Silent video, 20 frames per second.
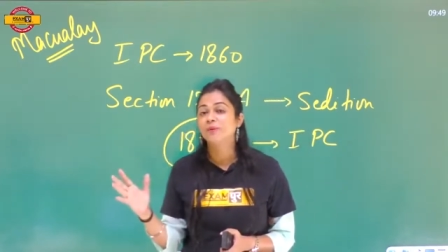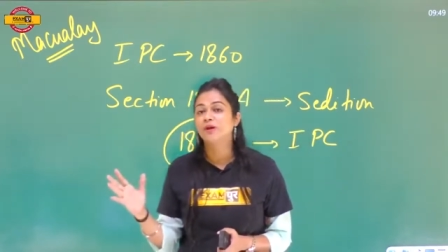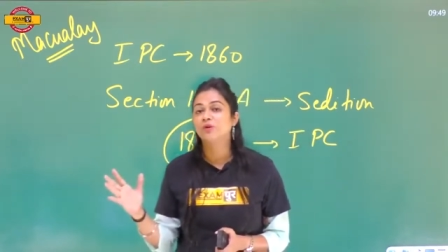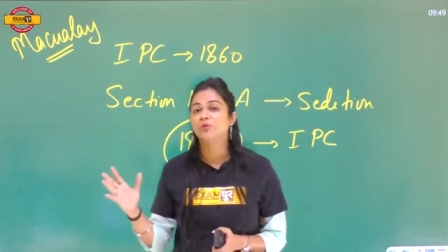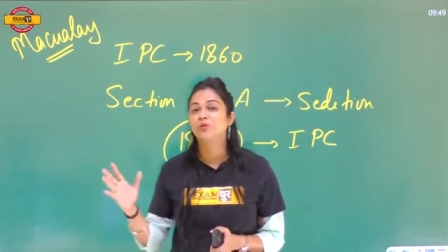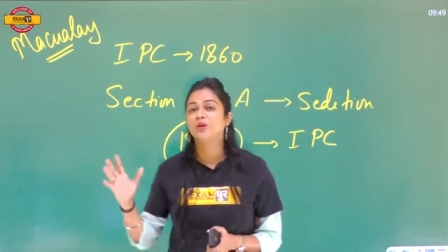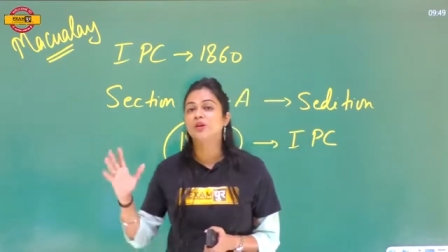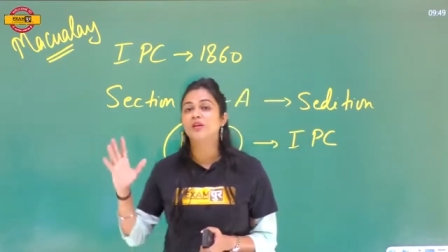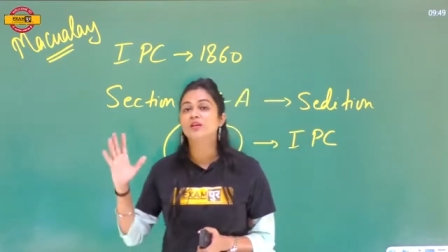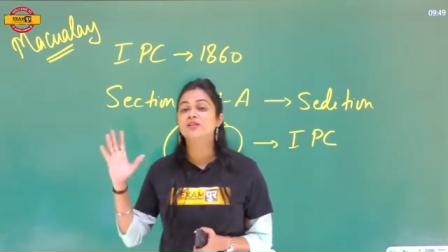
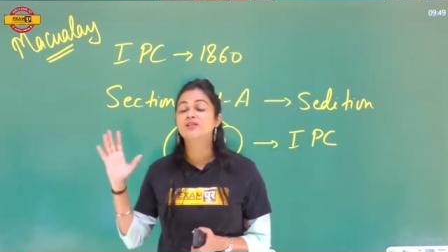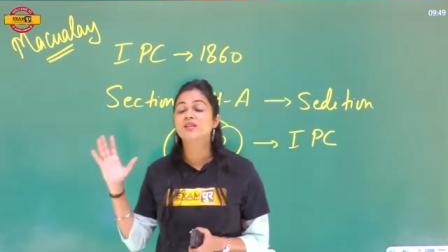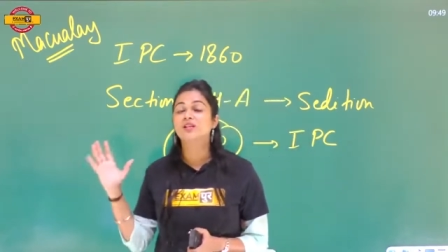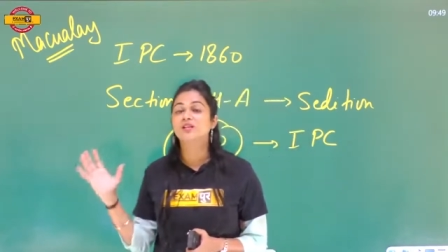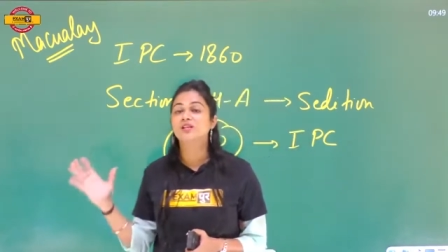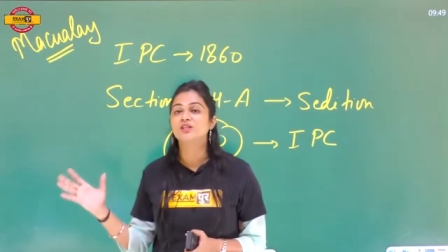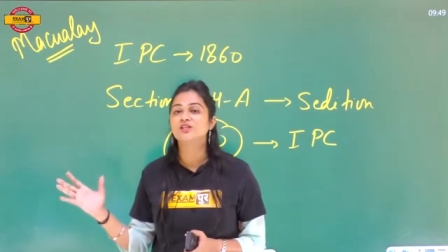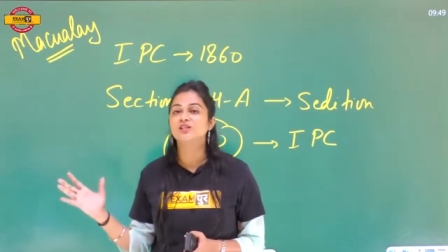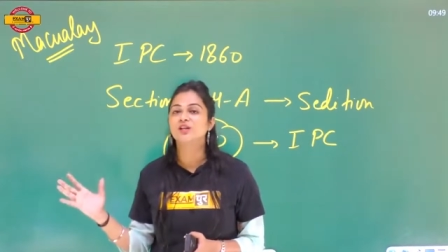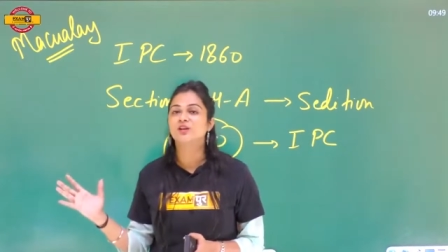पर उन्हें ये
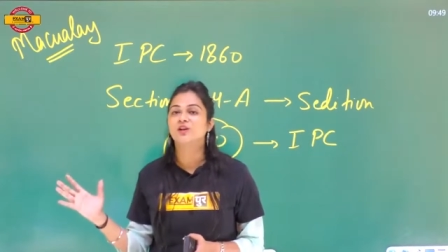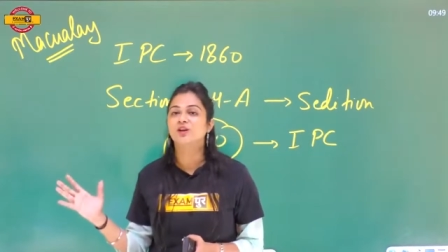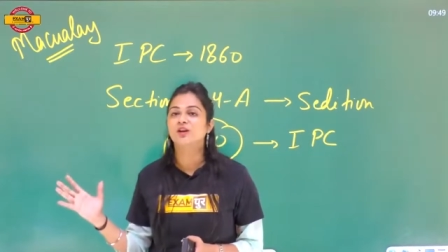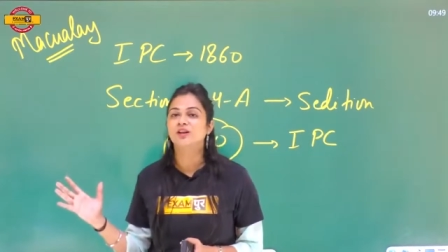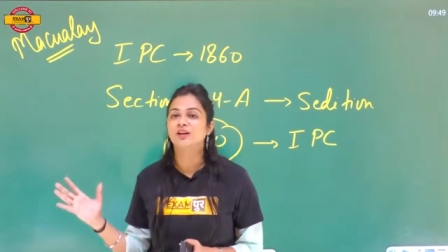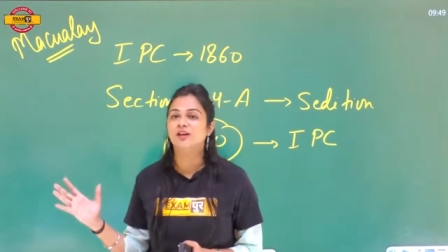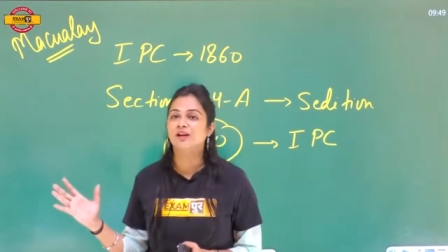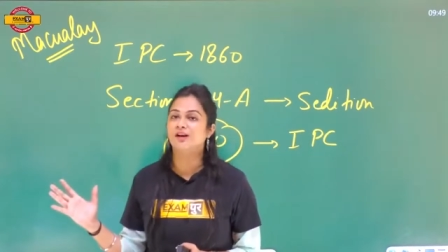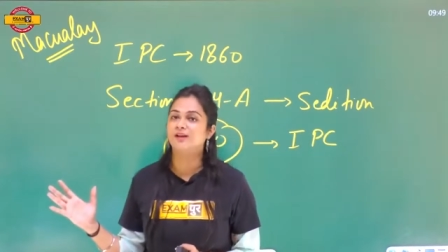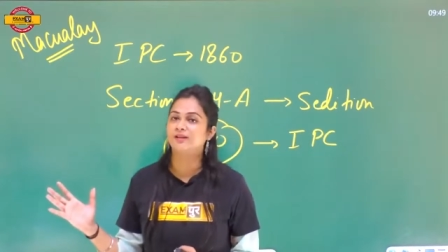सिडिशन लॉ
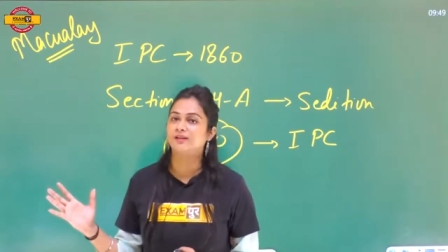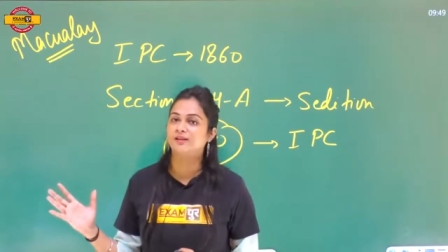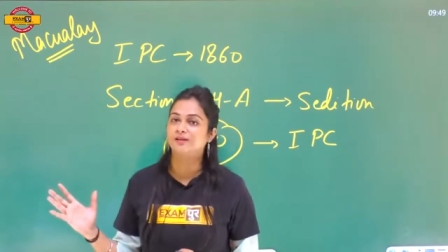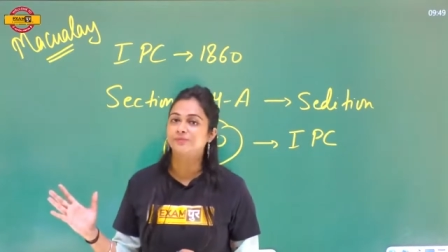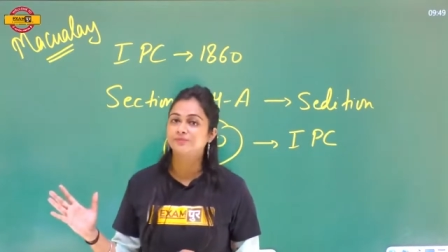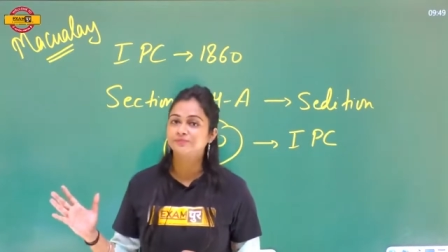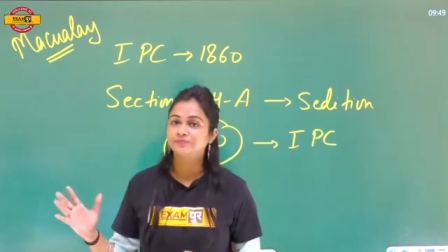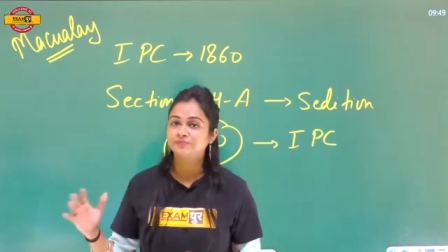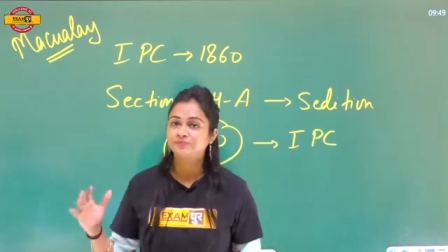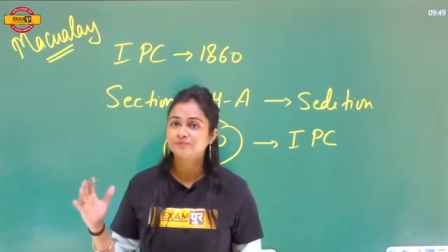
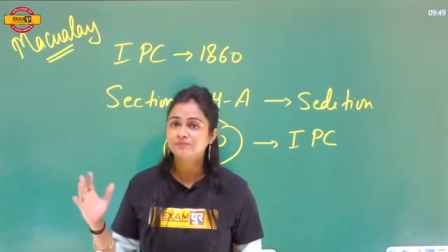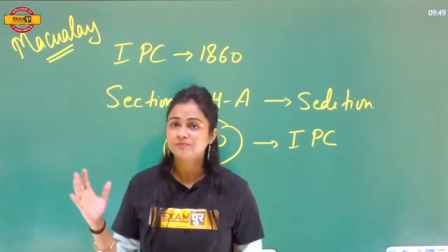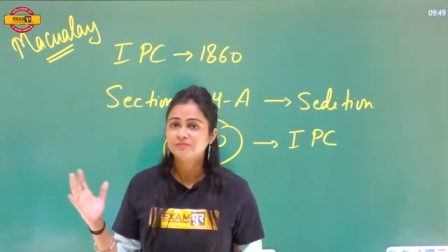लगाकर